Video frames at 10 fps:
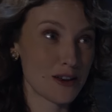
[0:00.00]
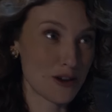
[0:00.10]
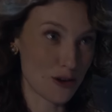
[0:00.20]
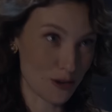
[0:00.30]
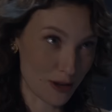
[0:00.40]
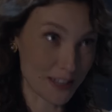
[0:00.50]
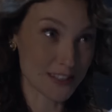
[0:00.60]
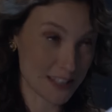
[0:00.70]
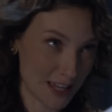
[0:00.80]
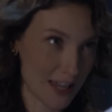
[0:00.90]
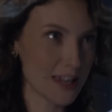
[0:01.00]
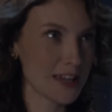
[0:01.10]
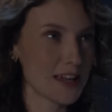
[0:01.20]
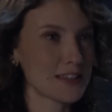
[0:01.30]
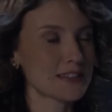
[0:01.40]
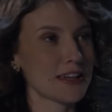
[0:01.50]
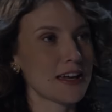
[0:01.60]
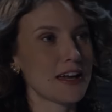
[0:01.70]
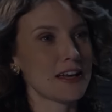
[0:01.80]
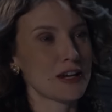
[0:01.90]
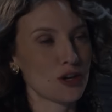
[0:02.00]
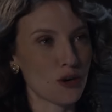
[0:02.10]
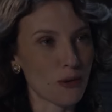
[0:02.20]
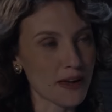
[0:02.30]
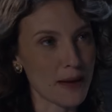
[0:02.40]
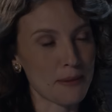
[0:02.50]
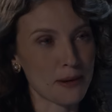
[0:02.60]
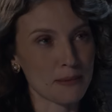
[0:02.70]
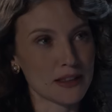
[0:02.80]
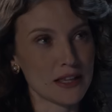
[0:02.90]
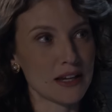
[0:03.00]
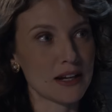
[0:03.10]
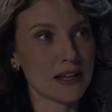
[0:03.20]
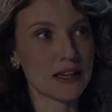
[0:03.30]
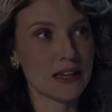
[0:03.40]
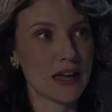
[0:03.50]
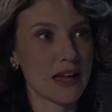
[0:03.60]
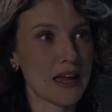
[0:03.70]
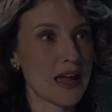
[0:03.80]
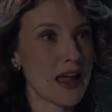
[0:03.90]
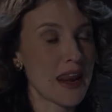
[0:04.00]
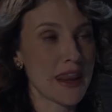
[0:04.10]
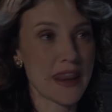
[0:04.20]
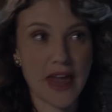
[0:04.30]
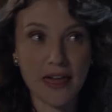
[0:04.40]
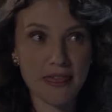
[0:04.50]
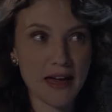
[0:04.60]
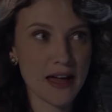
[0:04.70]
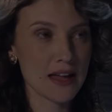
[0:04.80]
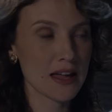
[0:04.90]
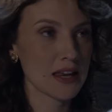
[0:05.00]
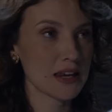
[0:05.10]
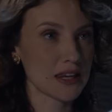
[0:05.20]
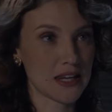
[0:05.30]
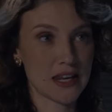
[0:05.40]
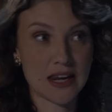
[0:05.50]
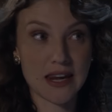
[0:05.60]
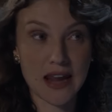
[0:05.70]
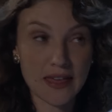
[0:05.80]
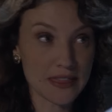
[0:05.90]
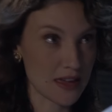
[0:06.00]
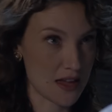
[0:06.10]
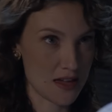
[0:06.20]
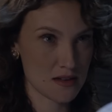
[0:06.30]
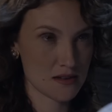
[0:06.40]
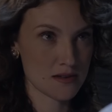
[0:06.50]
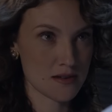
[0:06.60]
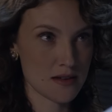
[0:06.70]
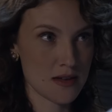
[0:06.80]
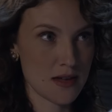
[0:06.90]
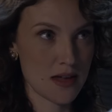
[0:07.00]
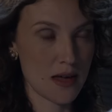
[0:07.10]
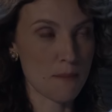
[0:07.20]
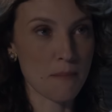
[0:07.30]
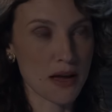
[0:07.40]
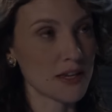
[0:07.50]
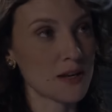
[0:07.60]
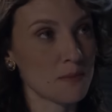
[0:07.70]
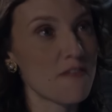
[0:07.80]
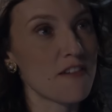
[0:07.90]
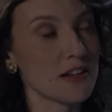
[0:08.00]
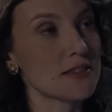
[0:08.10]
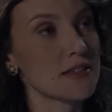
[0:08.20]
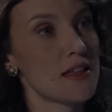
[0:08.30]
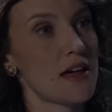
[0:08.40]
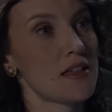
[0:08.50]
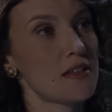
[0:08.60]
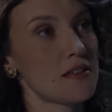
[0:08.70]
Lo que sé es que no voy a permitir que nada ni nadie empañe mi felicidad.